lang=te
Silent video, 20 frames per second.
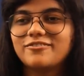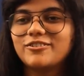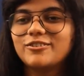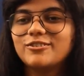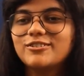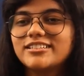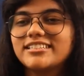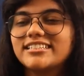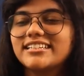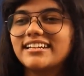
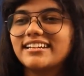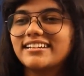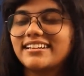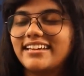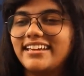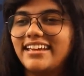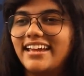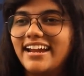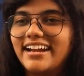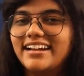ఫ్యూచర్
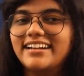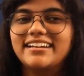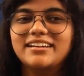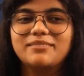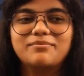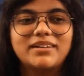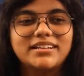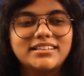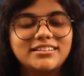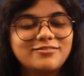
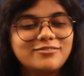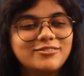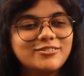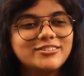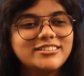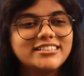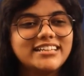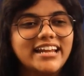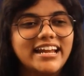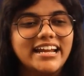ఏంటి మనది
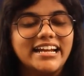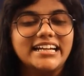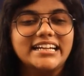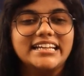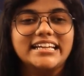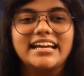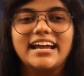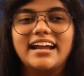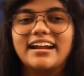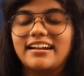ఫ్యూచర్
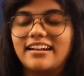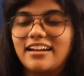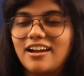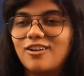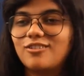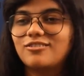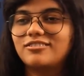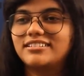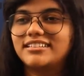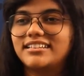ఏంటి
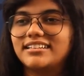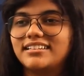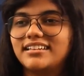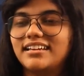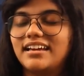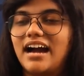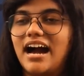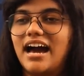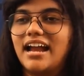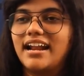ఎట్లా
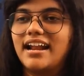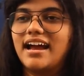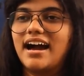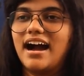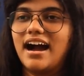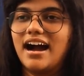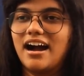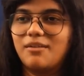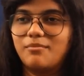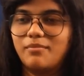ఉంటుంది అన్న
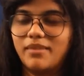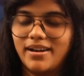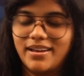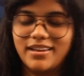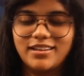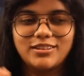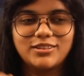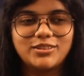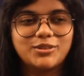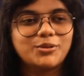ఆ
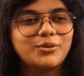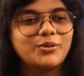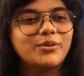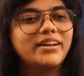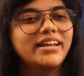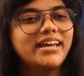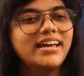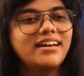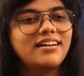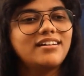
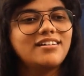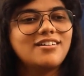భయంతోనే